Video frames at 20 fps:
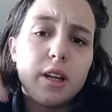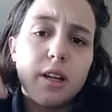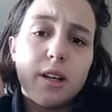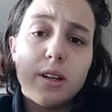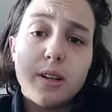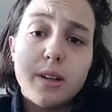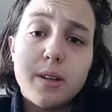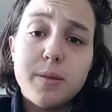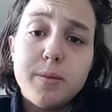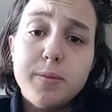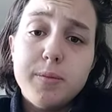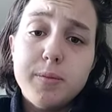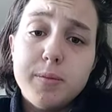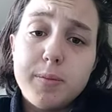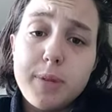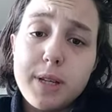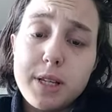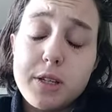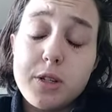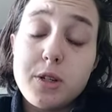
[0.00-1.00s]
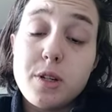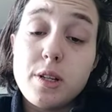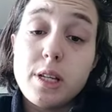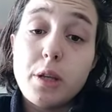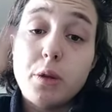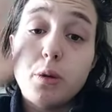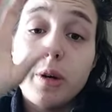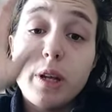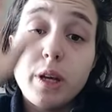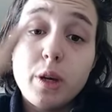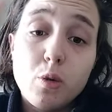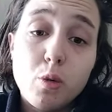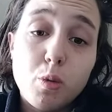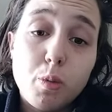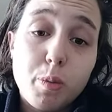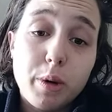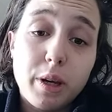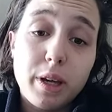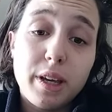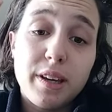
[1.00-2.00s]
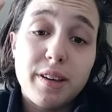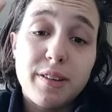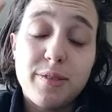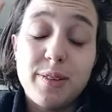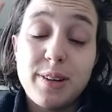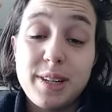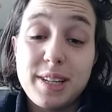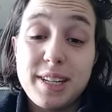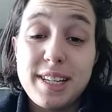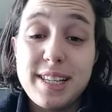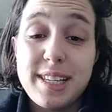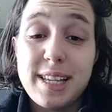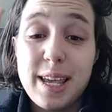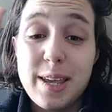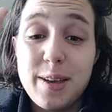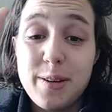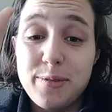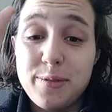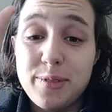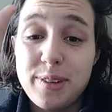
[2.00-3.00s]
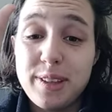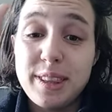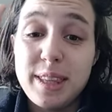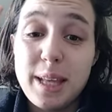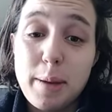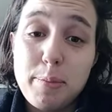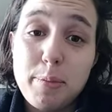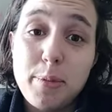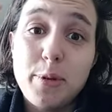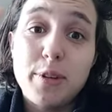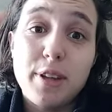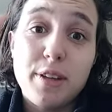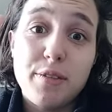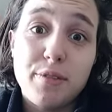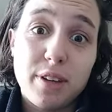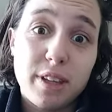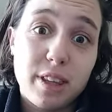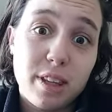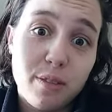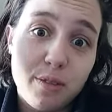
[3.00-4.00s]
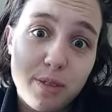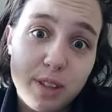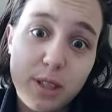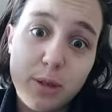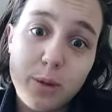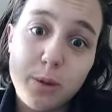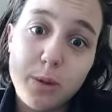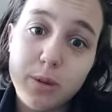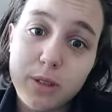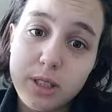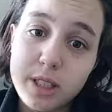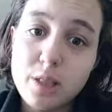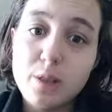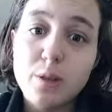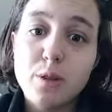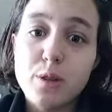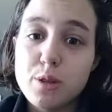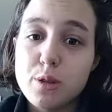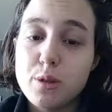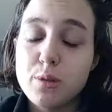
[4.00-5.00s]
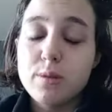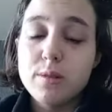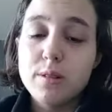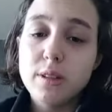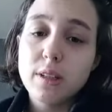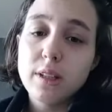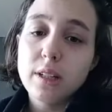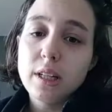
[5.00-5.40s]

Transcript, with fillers: euh, parce que j'essaye de les couper, enfin j'essaye en fait d'apprendre à faire des vidéos dignes de ce nom,